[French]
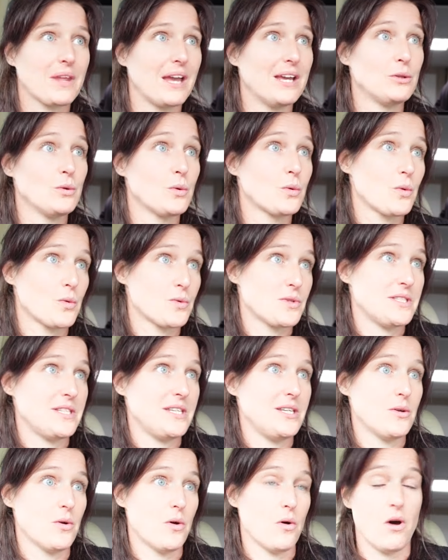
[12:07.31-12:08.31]
Et donc on se
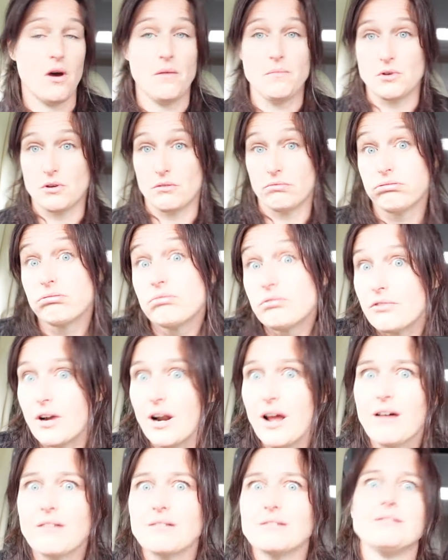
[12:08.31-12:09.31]
dit, oh bah,
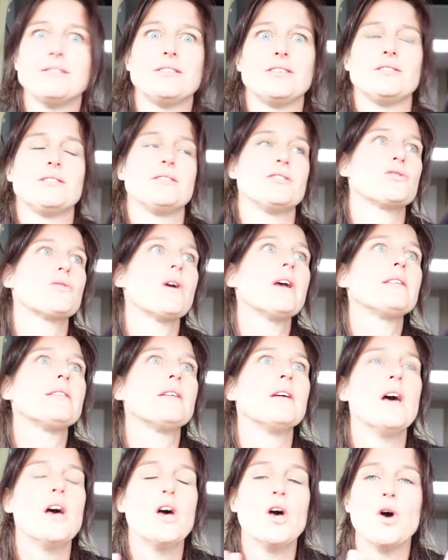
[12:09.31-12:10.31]
voilà, c'est chouette.